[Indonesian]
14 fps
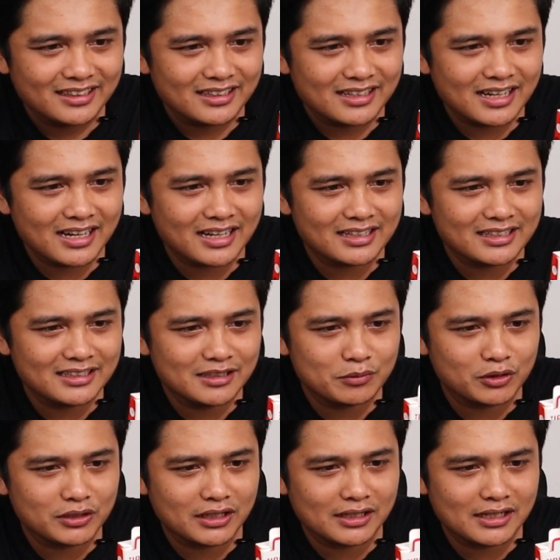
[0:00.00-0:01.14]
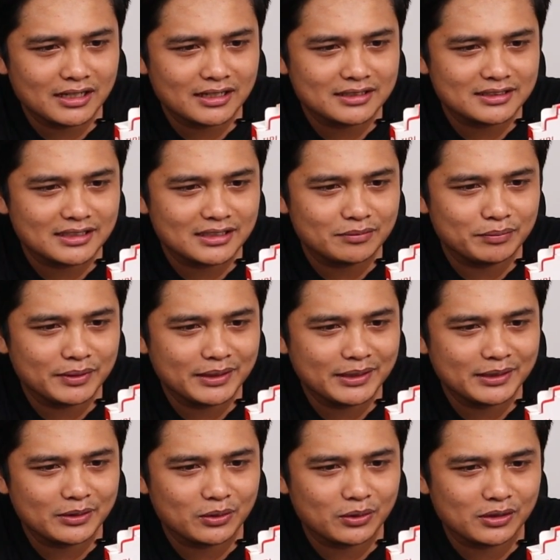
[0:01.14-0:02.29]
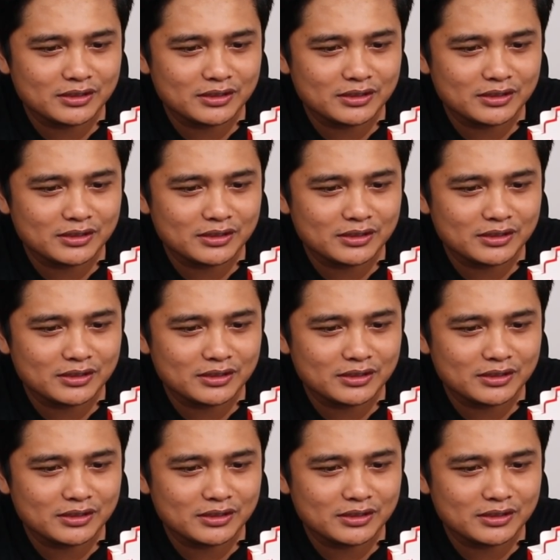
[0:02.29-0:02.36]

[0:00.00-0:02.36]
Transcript: dan ini modelnya JB01